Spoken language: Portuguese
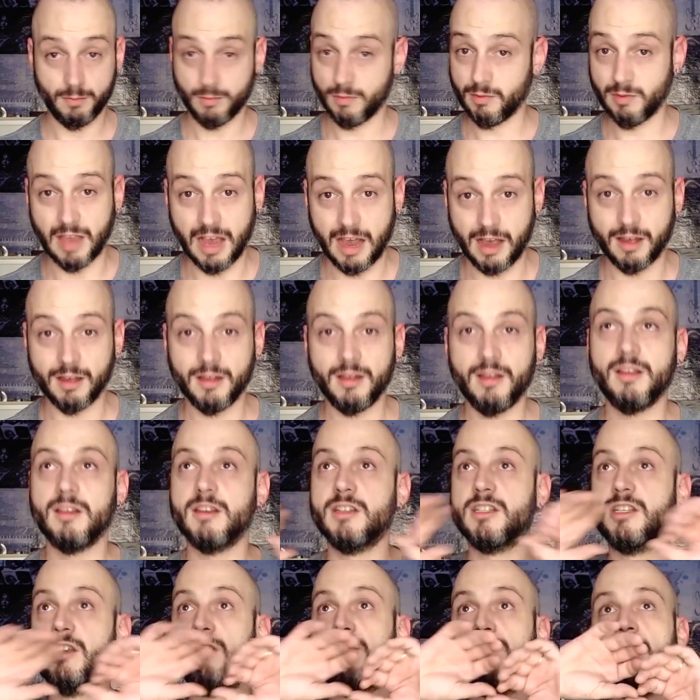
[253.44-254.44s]
tá,
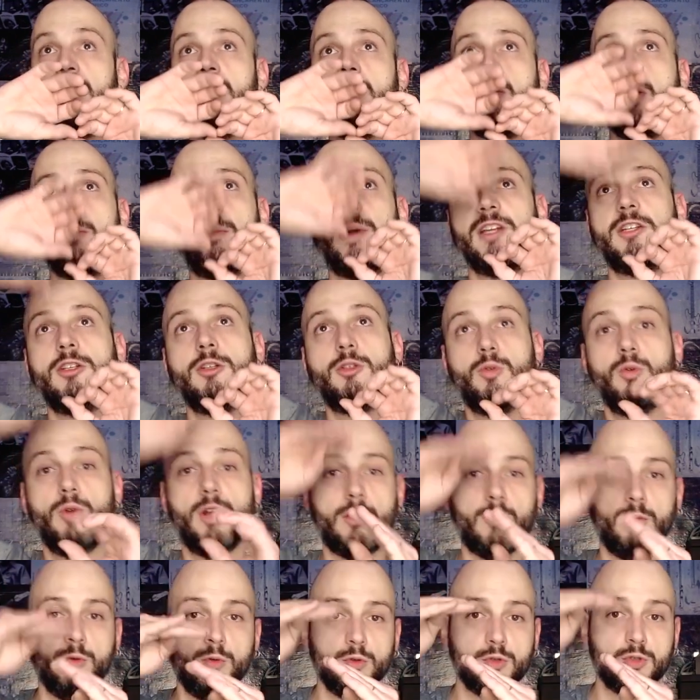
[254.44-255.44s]
já vem uma partitura
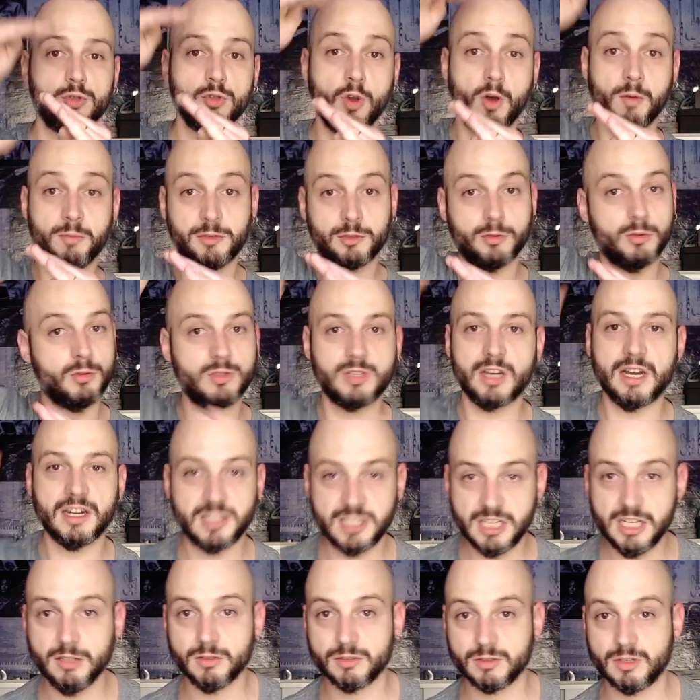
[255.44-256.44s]
com os nomes tudo
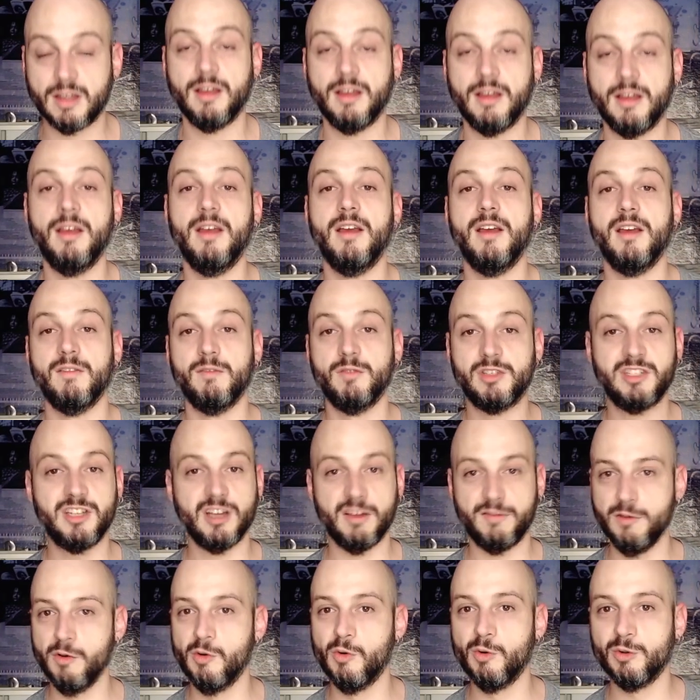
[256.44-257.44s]
certinhos, né? Você
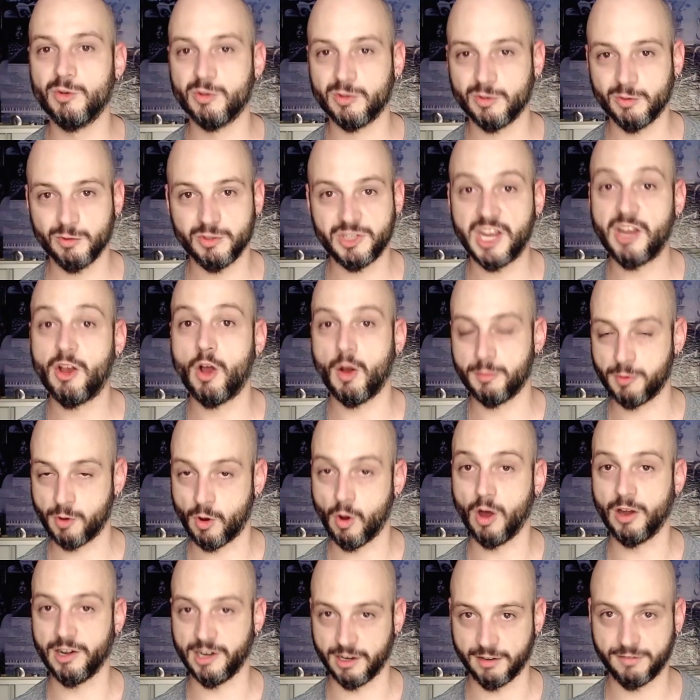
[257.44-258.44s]
já viu o Jacob
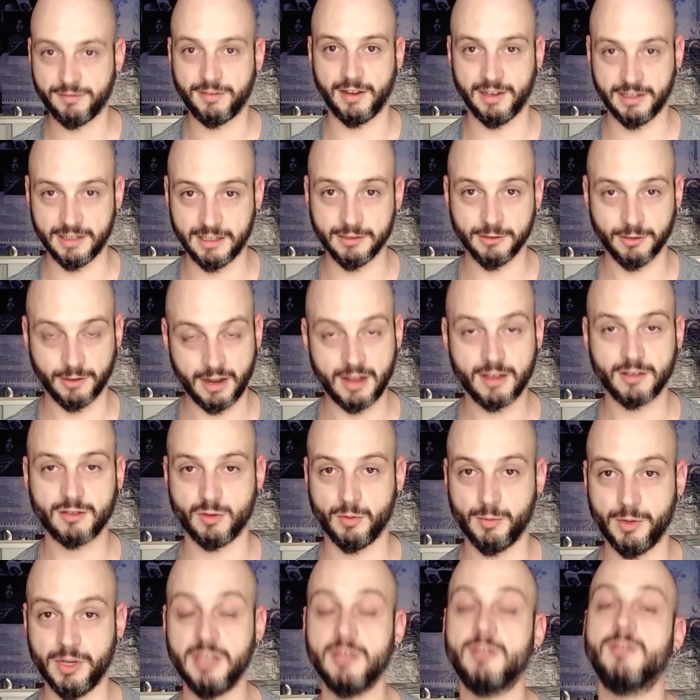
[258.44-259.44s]
Collier falando, né,
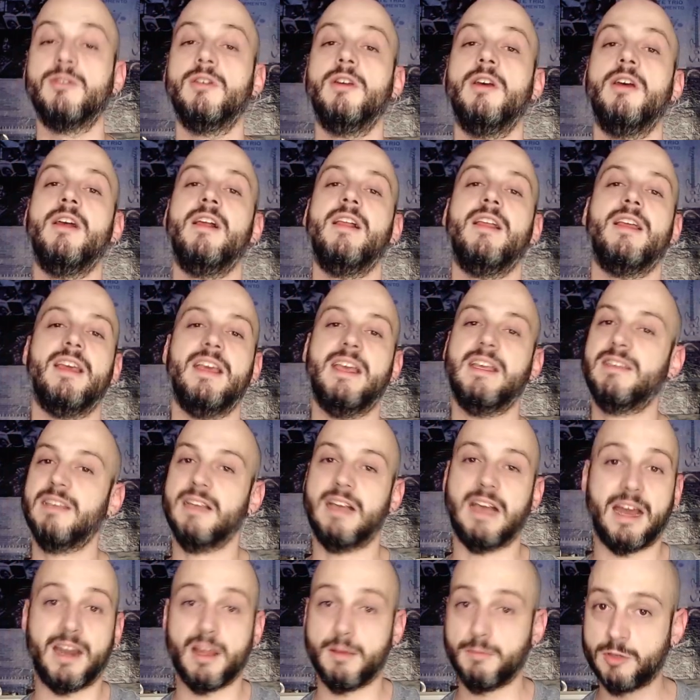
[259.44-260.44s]
sobre isso? Esse
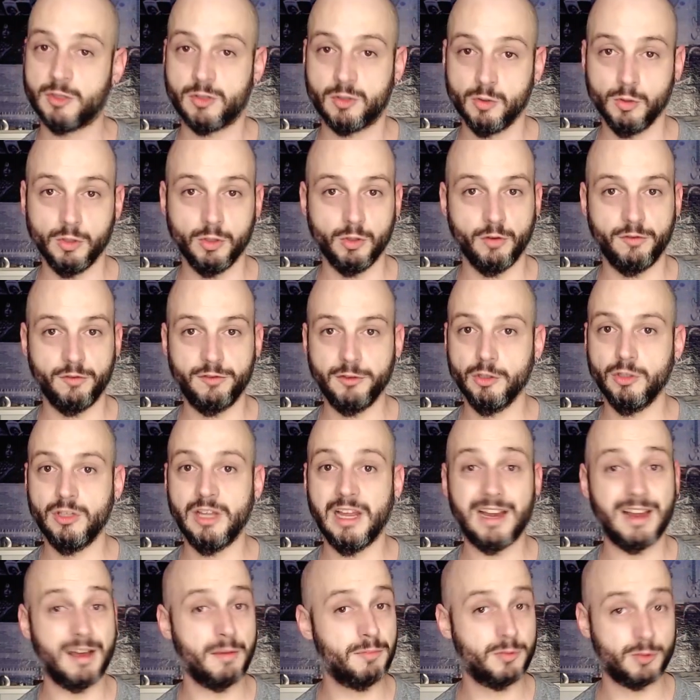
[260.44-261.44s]
cara é absurdo, o ouvido
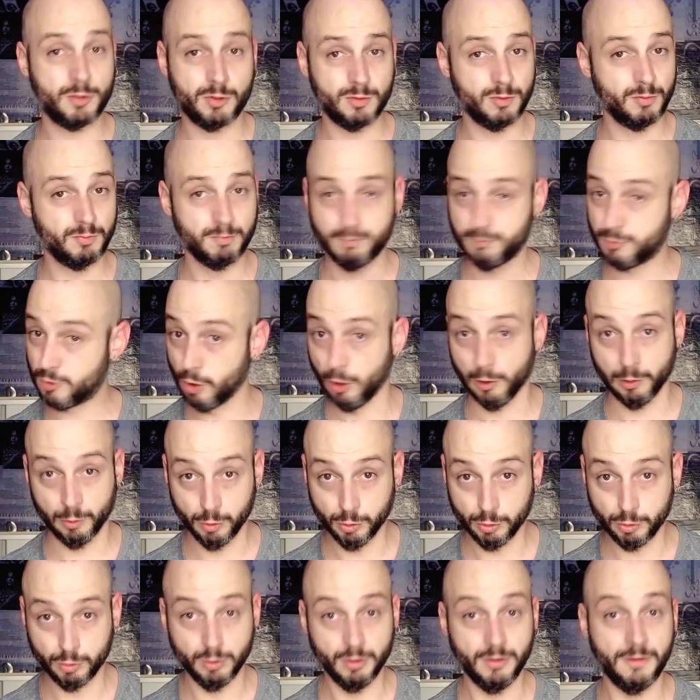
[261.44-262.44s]
dele é
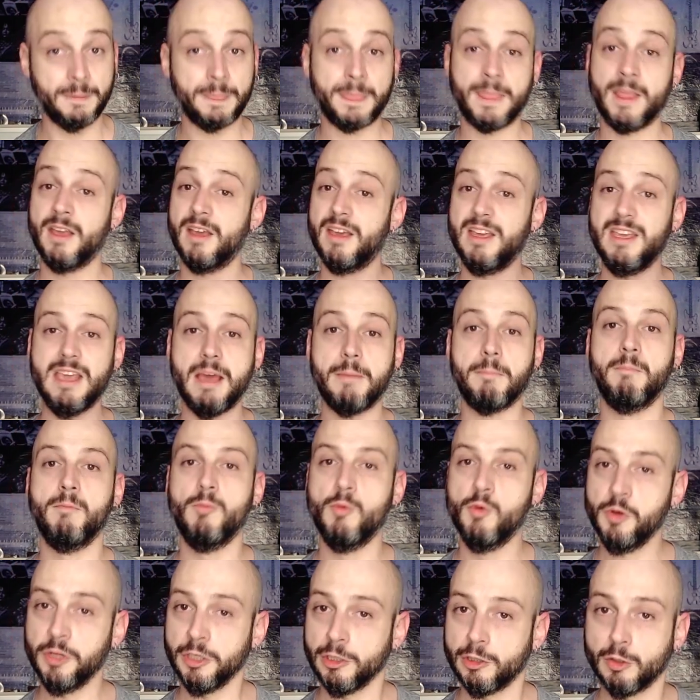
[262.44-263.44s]
absoluto e é
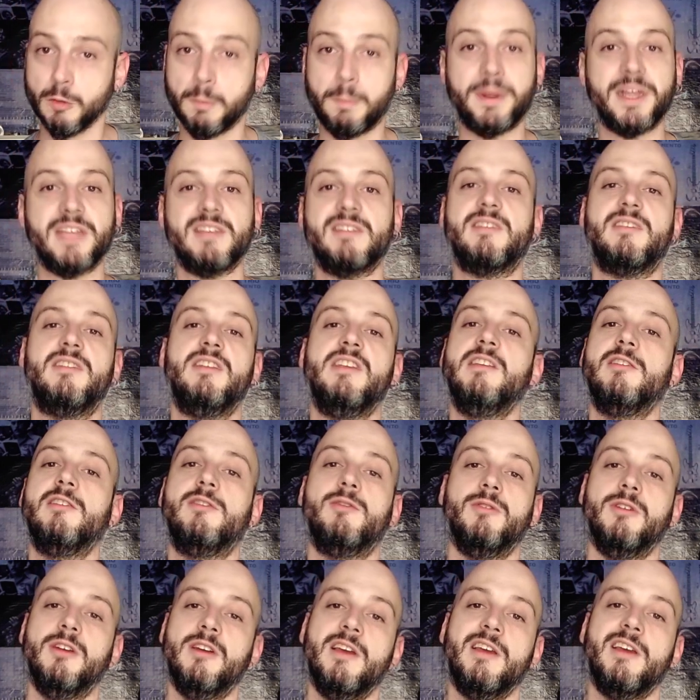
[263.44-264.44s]
muito
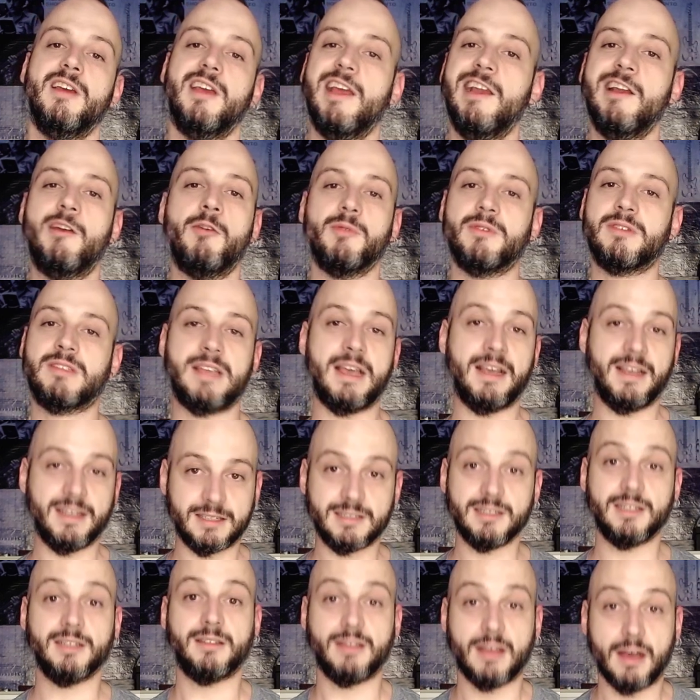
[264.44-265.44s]
preciso. Ele consegue
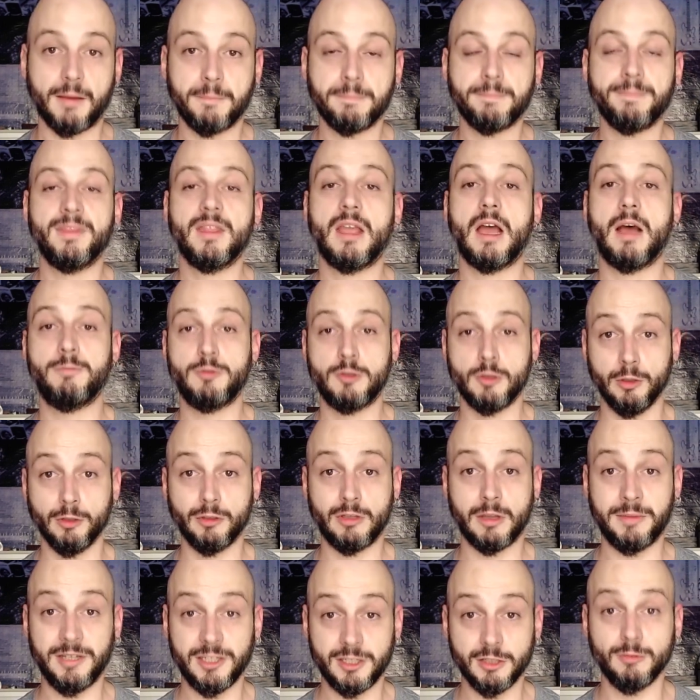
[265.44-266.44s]
acertar
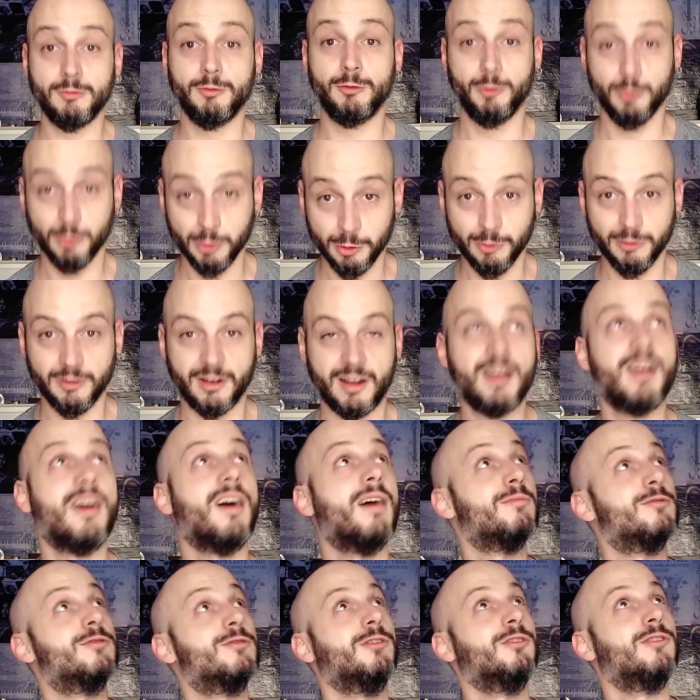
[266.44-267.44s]
absolutamente tudo, né?
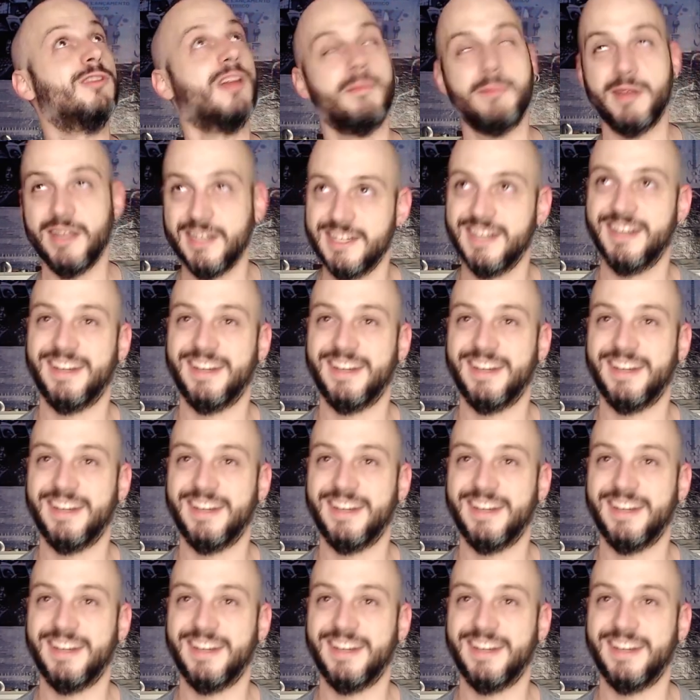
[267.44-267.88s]
Absolutamente.